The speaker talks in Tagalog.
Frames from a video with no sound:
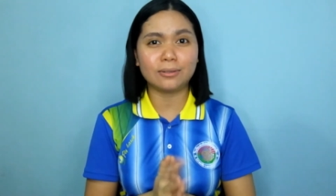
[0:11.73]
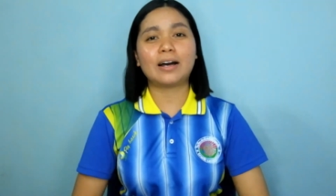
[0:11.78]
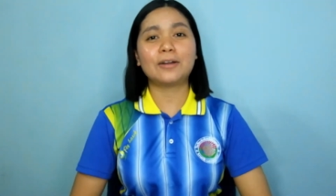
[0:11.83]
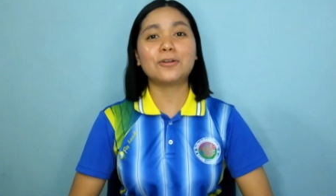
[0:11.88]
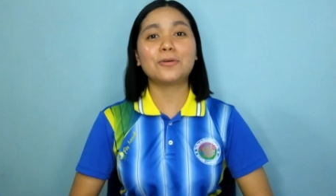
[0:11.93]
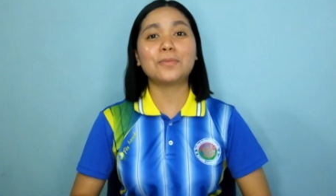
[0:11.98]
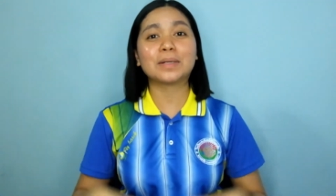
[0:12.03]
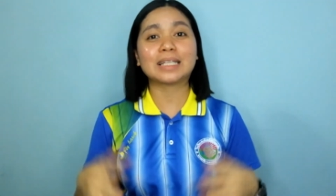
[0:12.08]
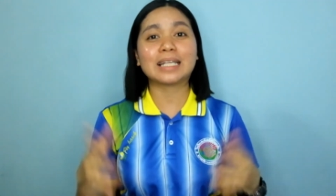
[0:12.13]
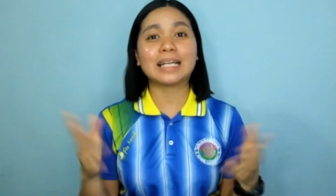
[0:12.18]

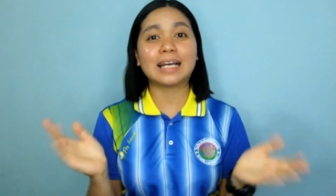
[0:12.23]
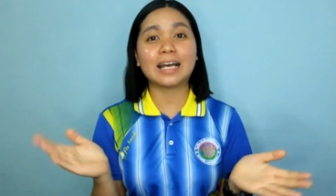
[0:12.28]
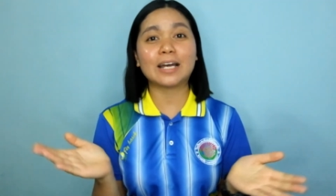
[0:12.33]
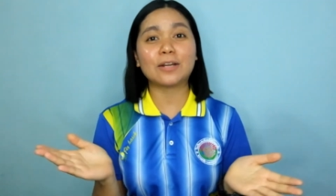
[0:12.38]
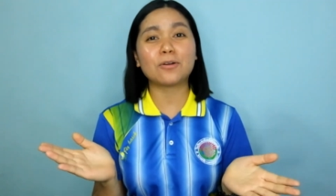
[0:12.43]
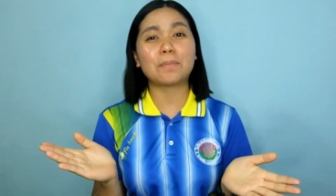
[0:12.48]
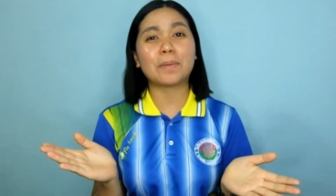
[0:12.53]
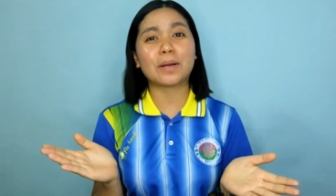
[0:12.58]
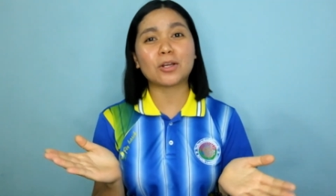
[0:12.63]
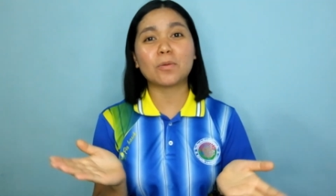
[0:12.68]
Ano ba talaga
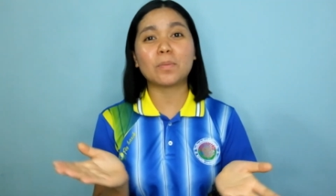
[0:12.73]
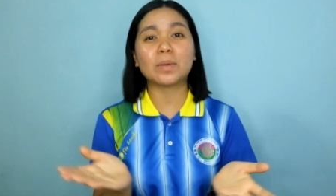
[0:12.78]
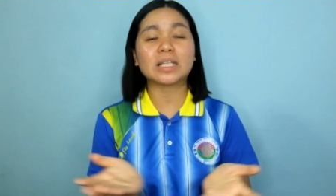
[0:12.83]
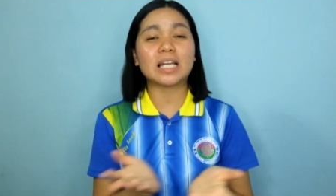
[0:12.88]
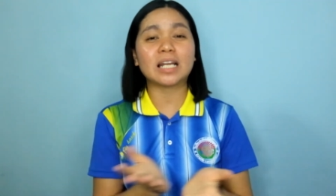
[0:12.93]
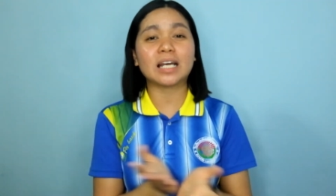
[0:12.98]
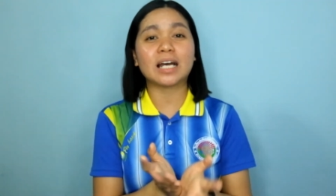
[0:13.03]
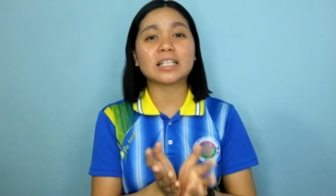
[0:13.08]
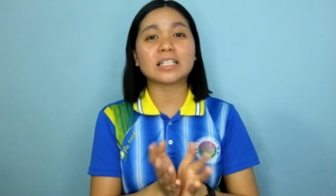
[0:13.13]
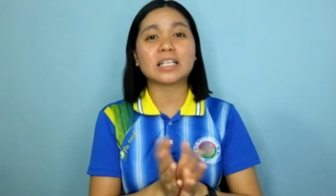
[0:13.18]
no? Pareho ba
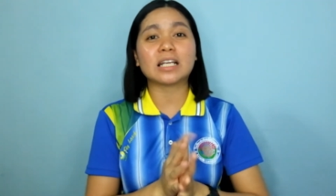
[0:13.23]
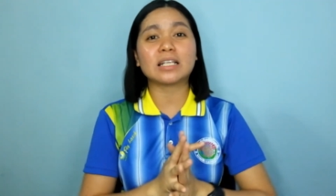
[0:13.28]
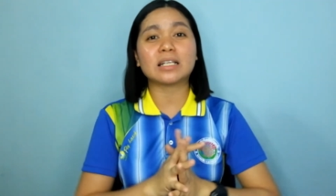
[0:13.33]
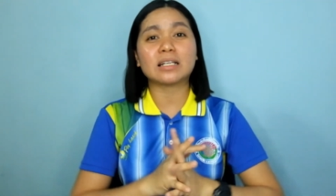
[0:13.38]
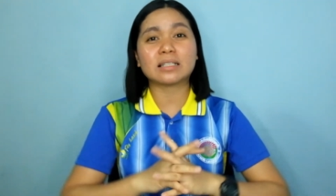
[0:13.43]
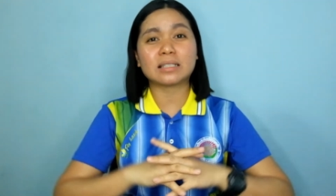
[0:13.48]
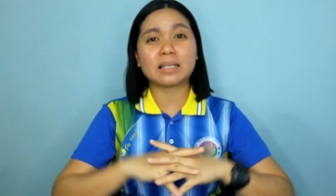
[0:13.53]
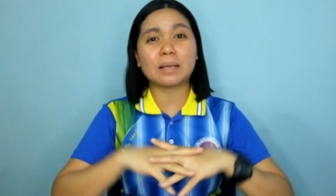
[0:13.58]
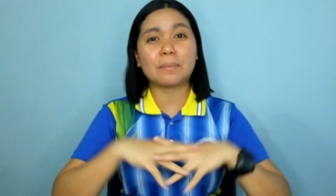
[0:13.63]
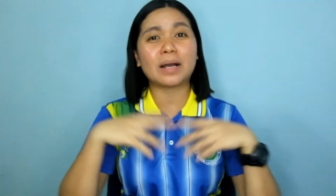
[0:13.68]
talaga siya
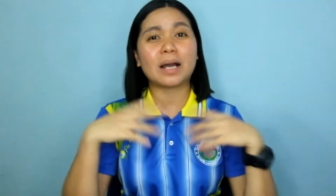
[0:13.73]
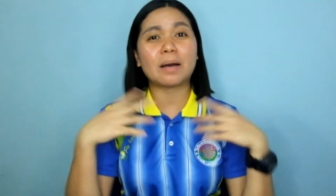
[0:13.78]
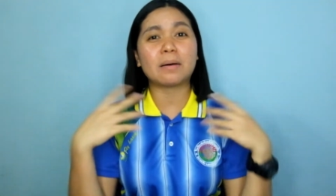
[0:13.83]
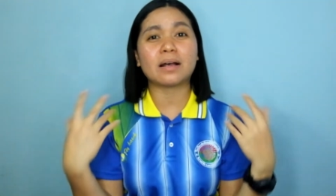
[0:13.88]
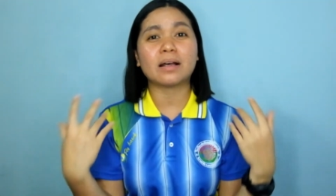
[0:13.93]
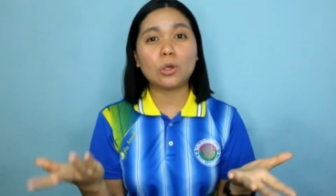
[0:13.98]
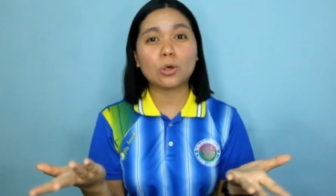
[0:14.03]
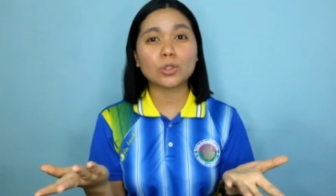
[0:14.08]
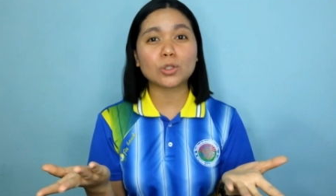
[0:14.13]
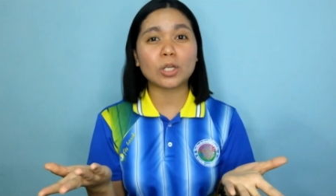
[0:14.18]
sa
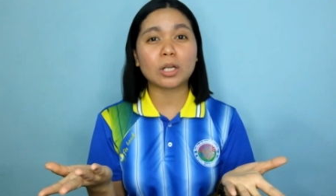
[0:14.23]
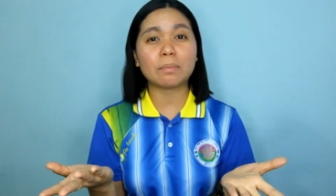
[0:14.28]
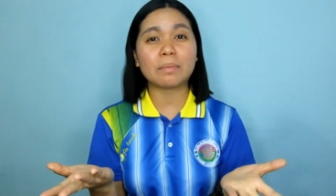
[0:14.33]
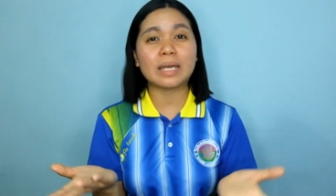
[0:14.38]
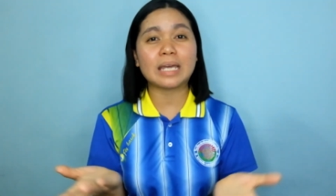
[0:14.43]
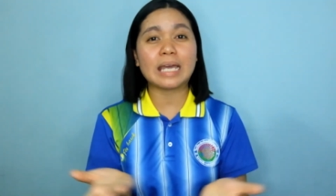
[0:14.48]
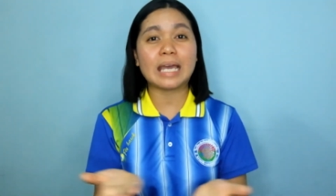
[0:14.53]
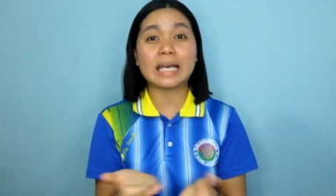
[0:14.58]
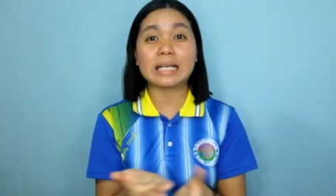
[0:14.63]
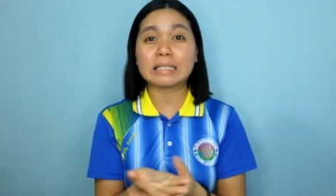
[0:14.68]
mga lotion na
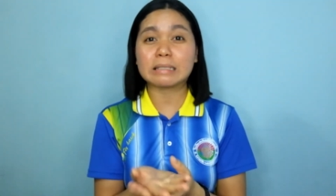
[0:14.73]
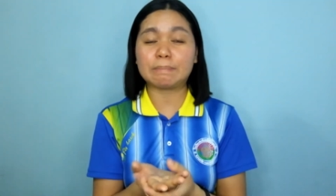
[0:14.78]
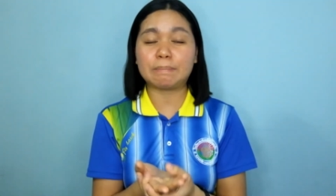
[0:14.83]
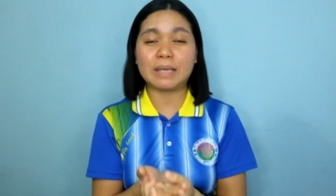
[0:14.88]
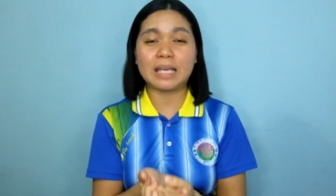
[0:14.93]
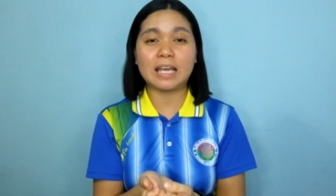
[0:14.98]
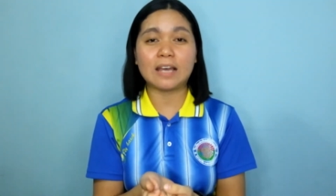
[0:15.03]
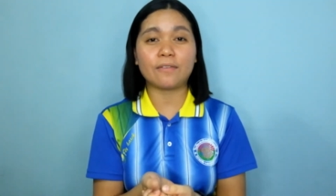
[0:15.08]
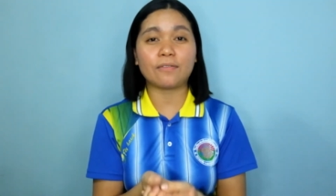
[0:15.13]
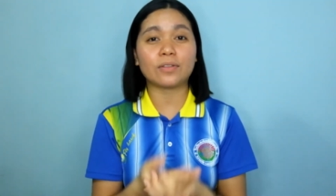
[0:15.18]
may
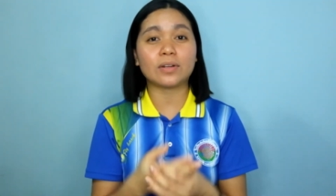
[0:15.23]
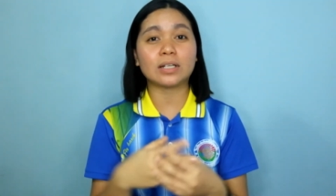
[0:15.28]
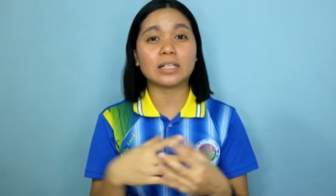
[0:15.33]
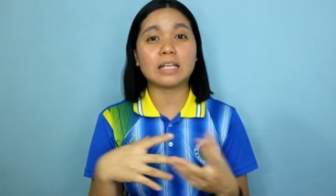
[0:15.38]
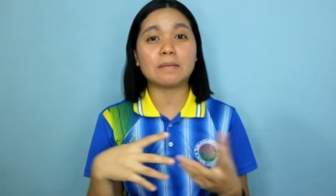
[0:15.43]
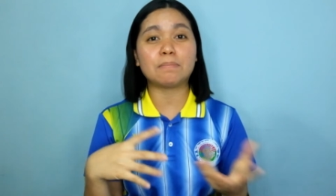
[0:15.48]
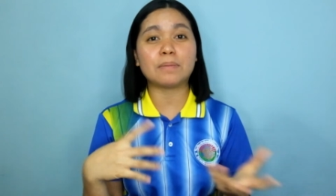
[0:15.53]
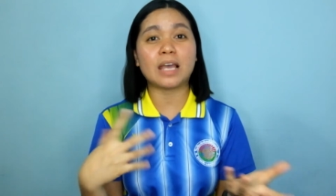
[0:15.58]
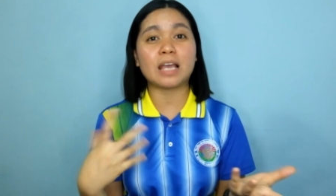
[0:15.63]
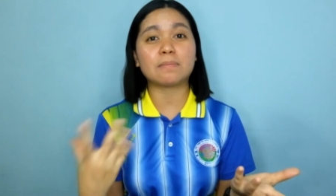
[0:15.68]
SPF
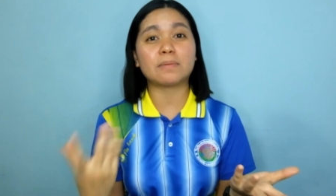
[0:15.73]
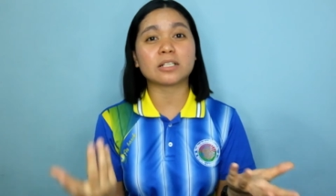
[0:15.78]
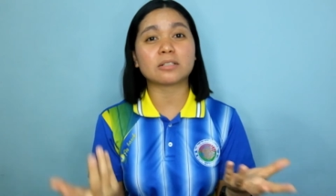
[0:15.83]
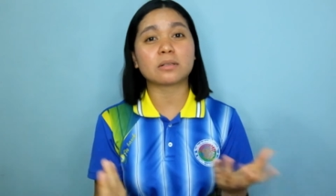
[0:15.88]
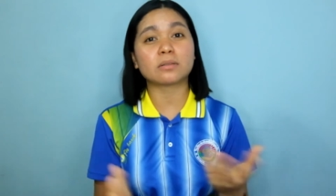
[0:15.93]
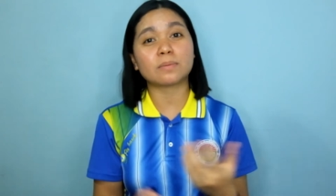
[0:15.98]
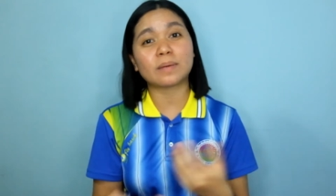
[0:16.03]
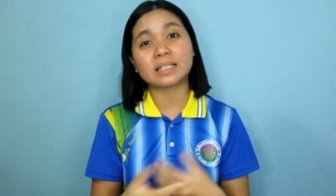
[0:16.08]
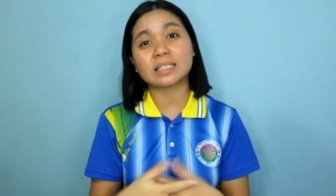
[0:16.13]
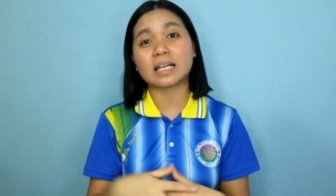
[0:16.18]
30
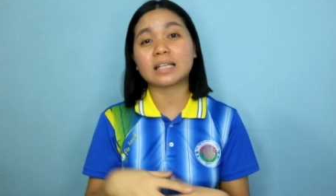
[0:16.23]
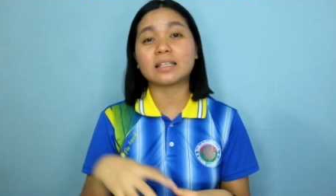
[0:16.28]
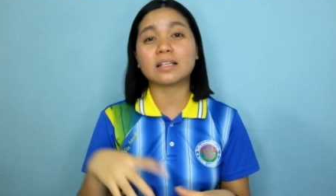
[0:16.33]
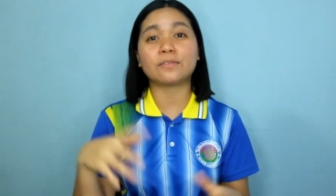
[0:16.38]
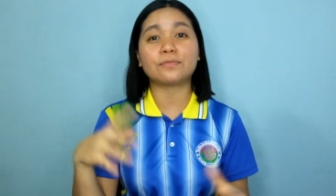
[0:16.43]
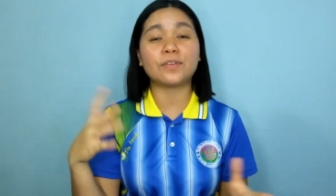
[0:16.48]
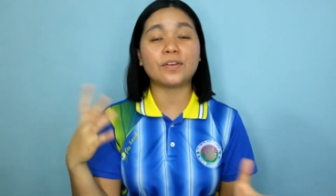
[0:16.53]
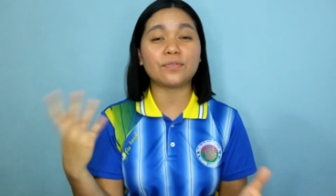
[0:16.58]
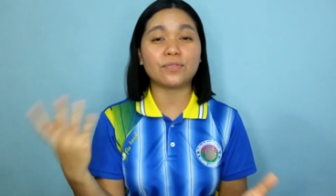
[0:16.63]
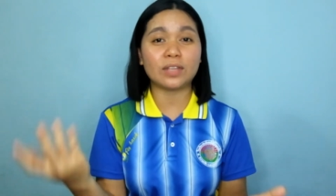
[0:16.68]
PA++
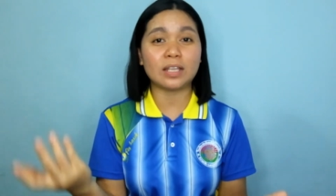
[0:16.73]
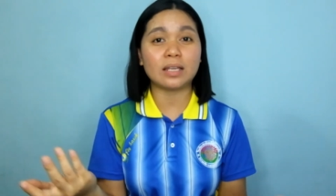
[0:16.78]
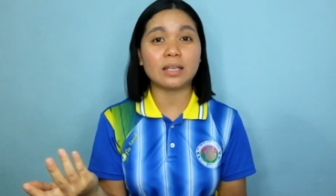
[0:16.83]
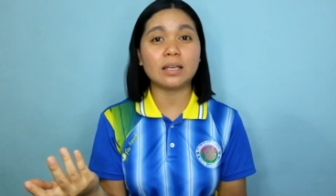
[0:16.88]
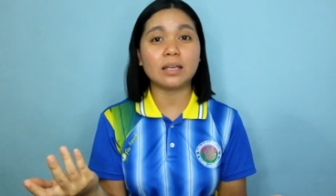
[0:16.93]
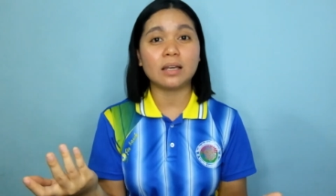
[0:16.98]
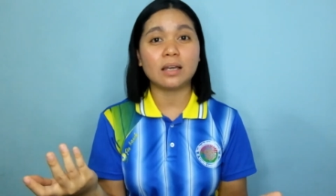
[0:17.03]
until 50?